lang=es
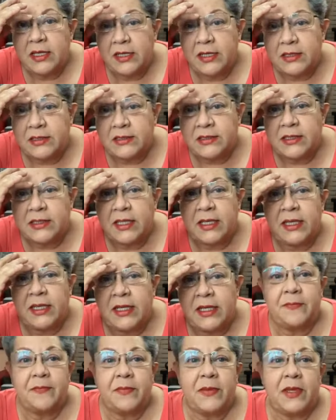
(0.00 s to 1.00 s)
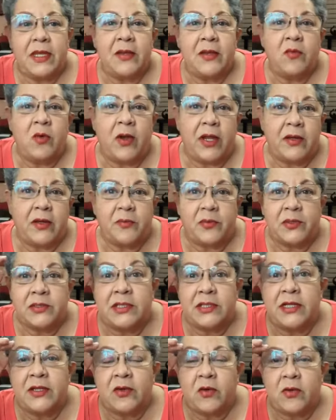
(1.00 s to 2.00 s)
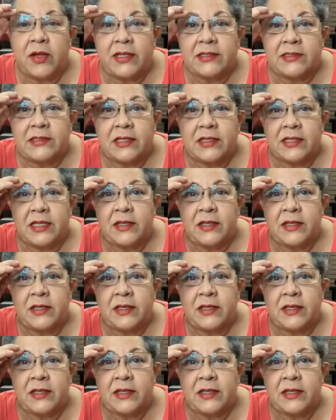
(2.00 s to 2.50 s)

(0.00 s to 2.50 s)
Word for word: Este, y bueno, pues te digo que hasta